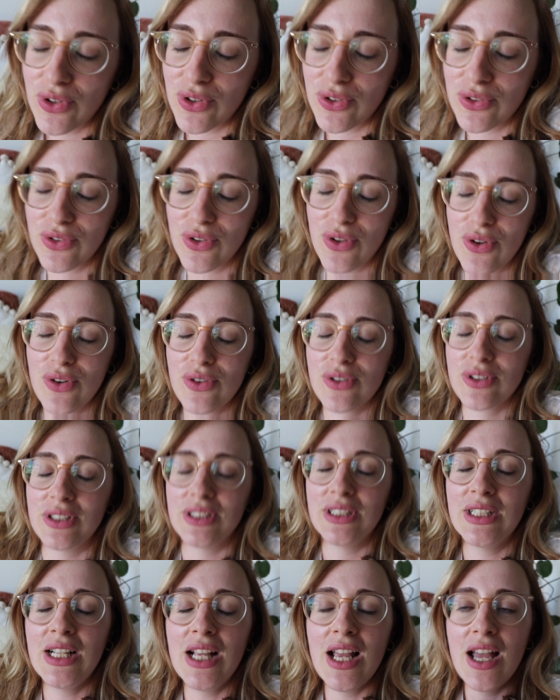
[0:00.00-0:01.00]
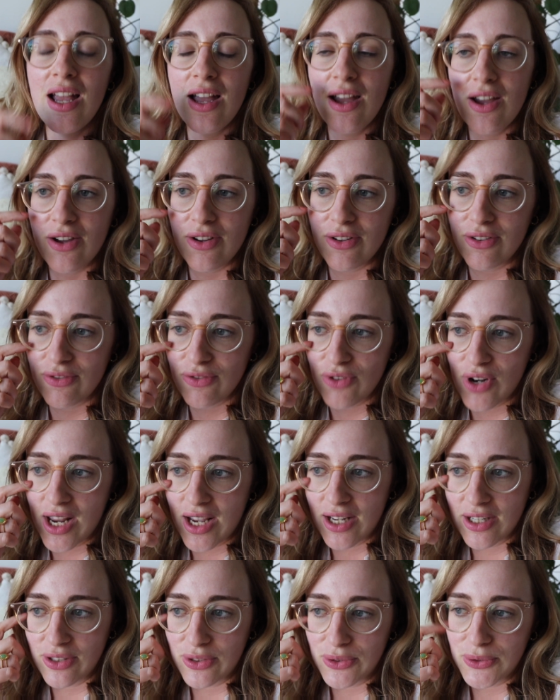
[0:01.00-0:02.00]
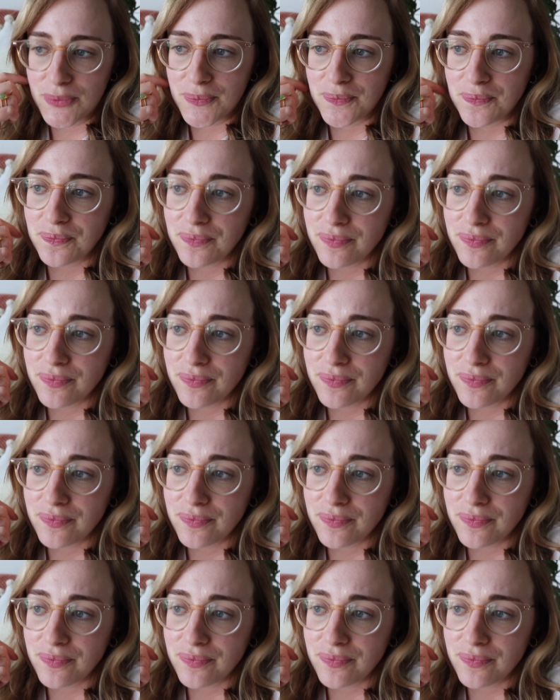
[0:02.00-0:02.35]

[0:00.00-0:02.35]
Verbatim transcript: dans euh, euh, voilà le...